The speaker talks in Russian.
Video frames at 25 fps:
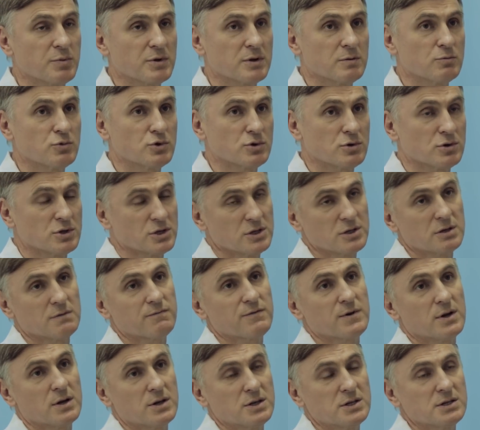потому что жир
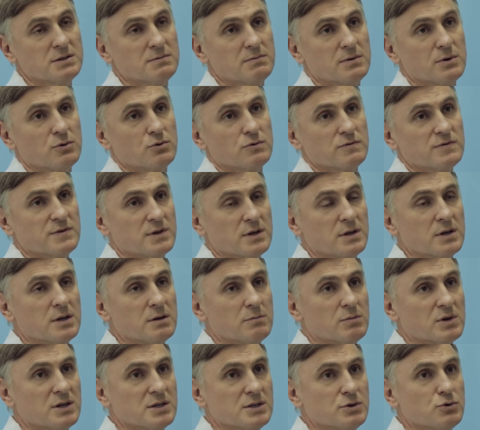в количестве, он в
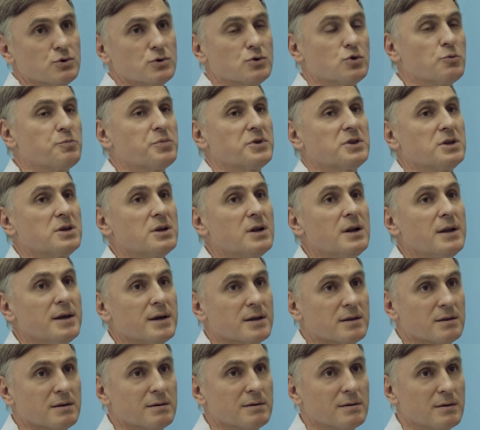среднем растет до 5
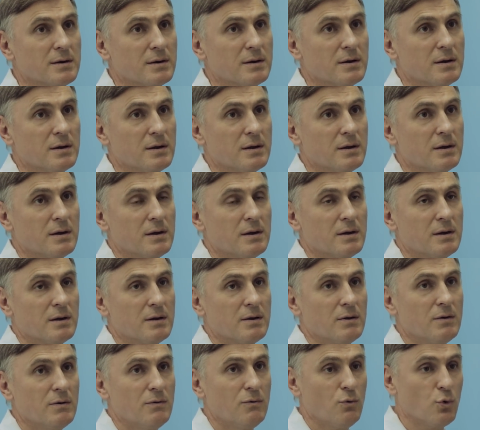лет
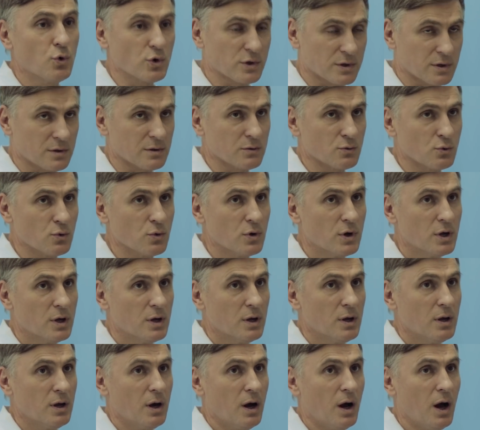от роду.
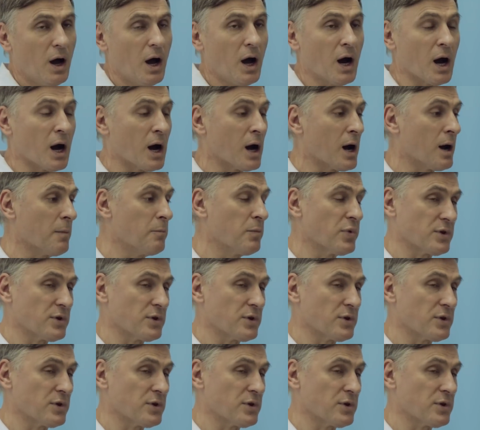А